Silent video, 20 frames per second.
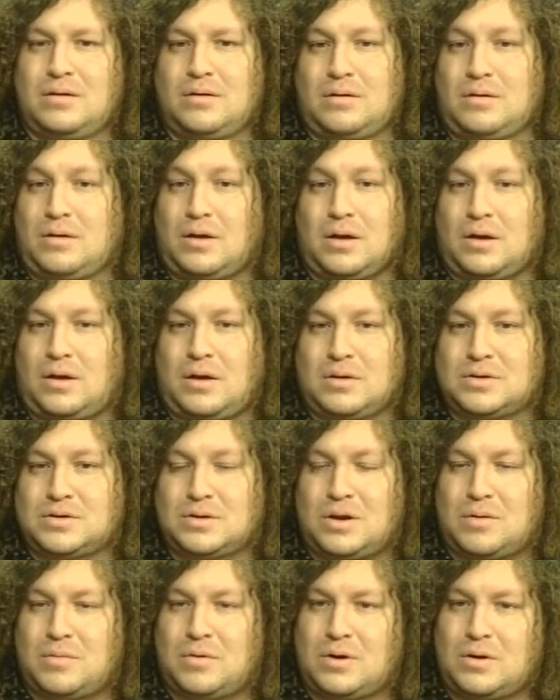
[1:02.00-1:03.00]
que,
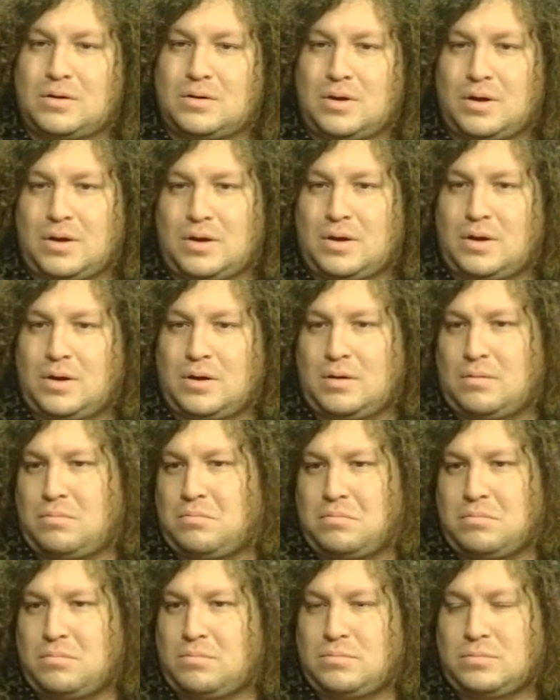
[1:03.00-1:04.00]
solemos eh,
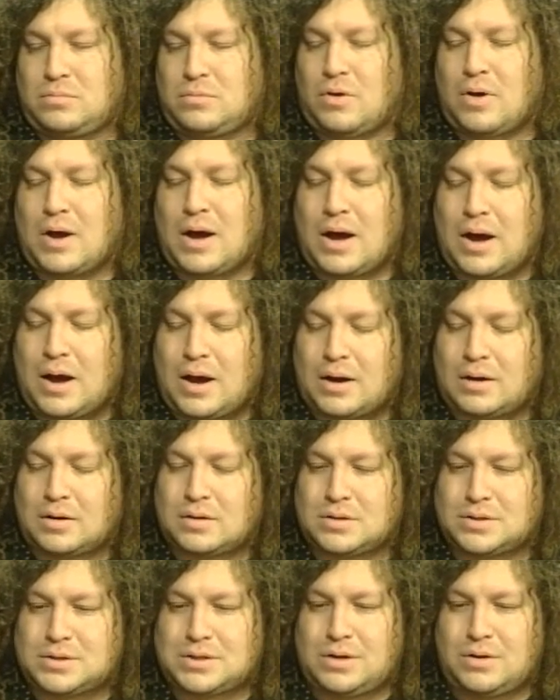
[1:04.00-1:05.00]
tocar,
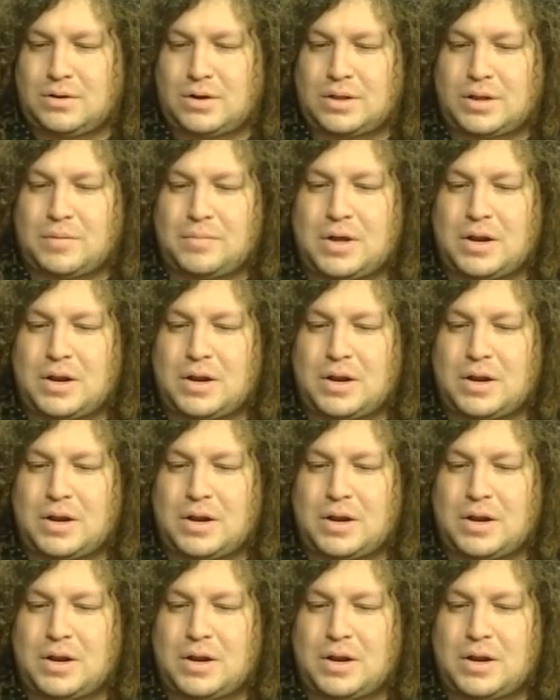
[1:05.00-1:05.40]
sino que también